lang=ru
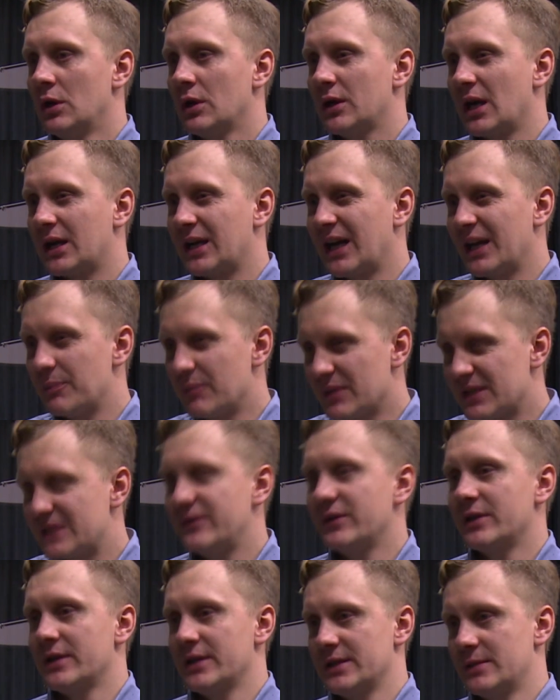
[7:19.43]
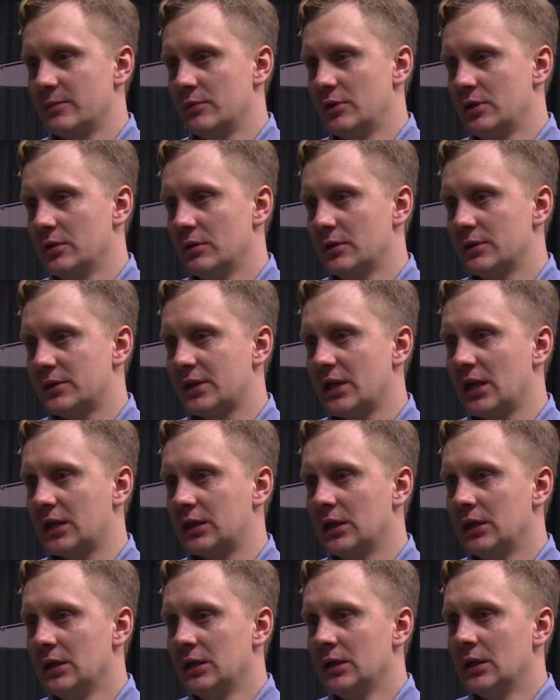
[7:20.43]
как атмосфера изменилась,
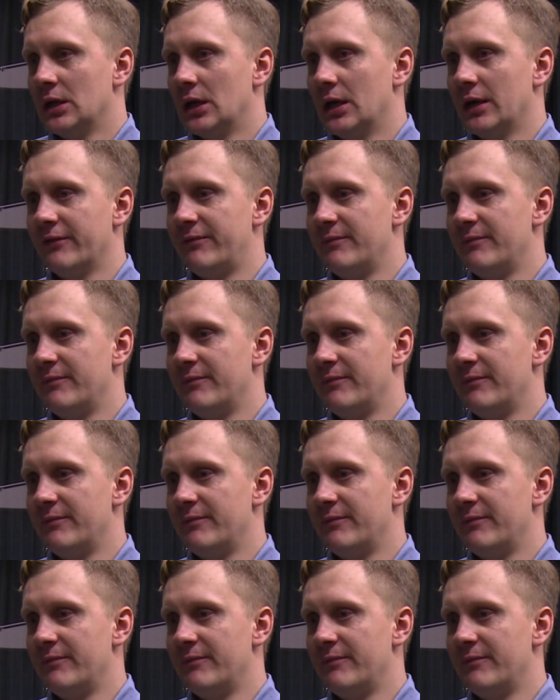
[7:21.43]
как а,